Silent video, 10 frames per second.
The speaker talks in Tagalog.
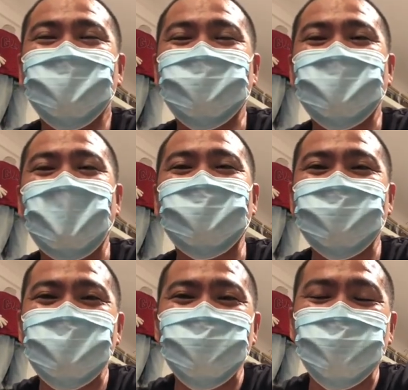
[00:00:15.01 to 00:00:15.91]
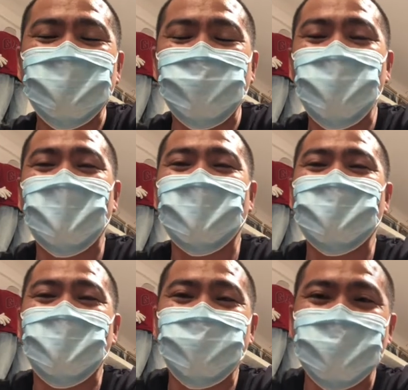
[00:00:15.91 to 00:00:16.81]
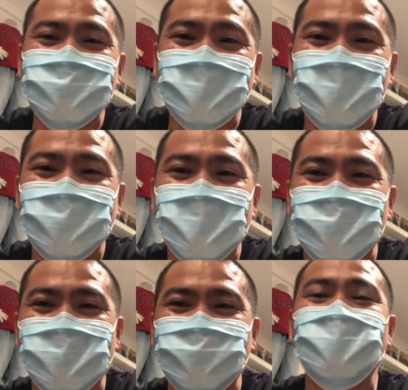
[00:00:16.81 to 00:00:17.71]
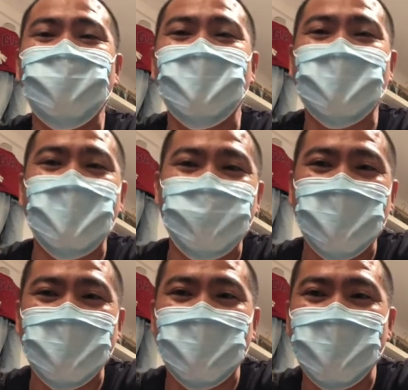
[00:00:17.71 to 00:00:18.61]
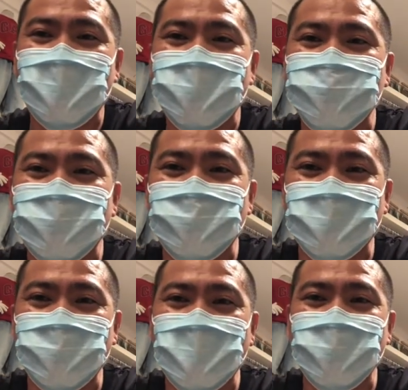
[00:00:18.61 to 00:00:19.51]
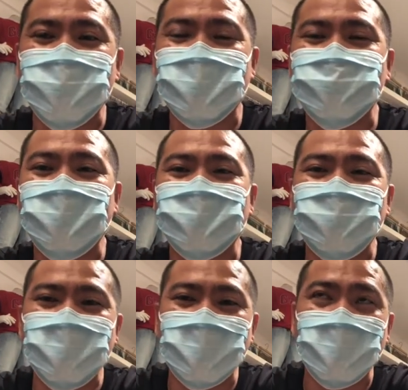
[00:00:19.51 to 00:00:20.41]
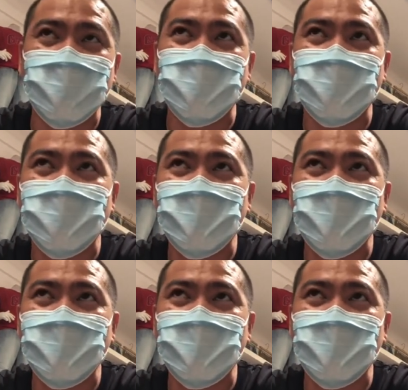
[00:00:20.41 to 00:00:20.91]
Nang dahil kay Jenson TV, magkakapira tayo guys. Ha? Ah. Hindi pa nakapag-subscribe ah, uh, kayo sa akin channel, magaling na uh,